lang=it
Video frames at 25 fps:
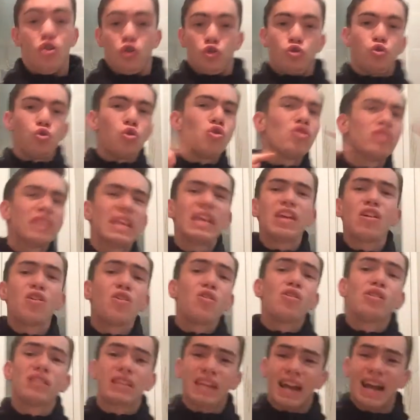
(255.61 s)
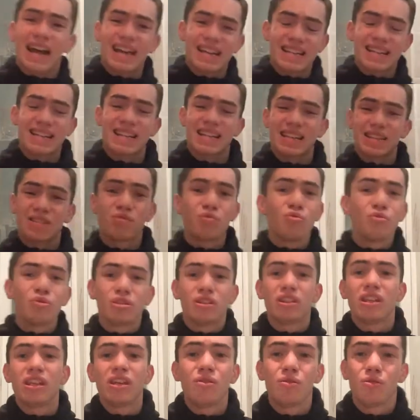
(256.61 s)
Tutti gli ultras,
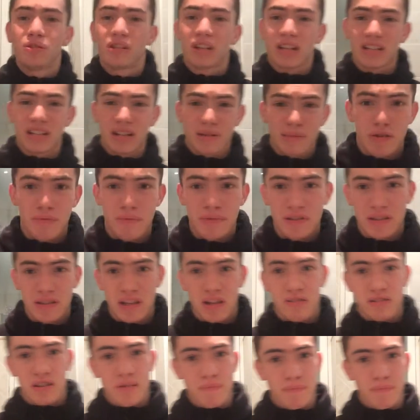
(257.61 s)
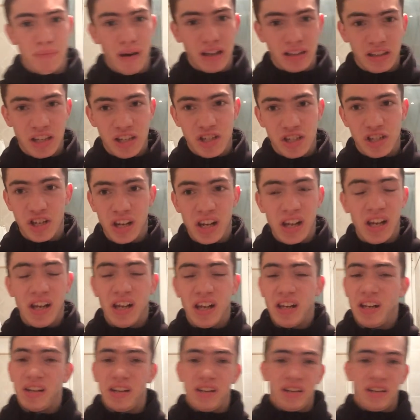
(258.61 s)
tutti gli ultras a me non mi stanno simpatici.